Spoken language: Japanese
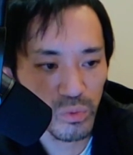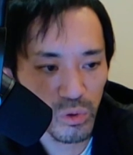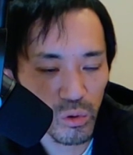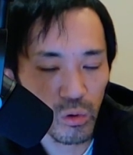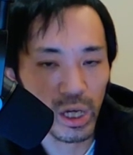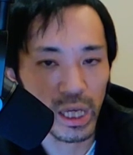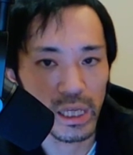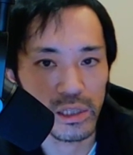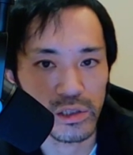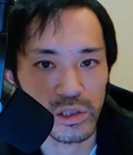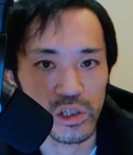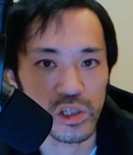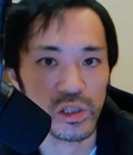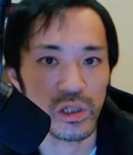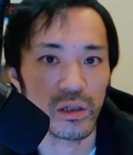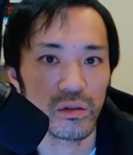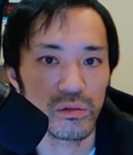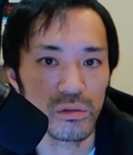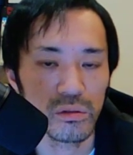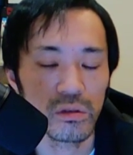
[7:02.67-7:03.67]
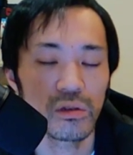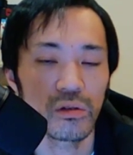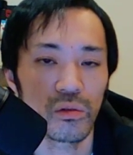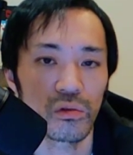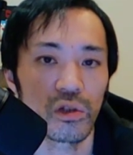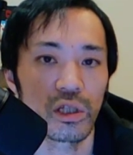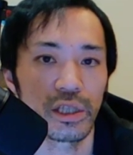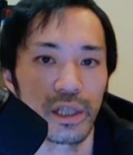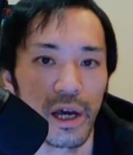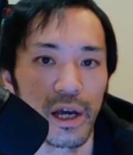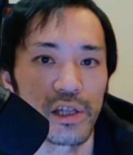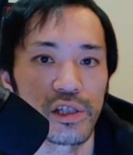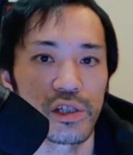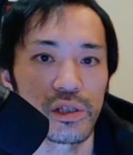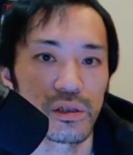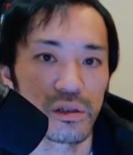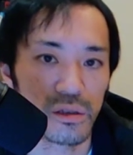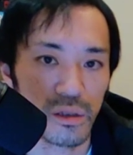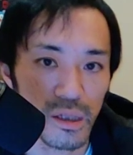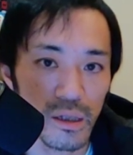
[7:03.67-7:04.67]
を形成していくっていうことが大事で
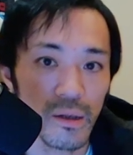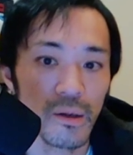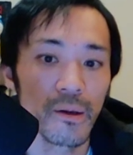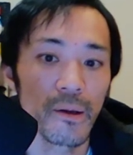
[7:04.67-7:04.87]
すね。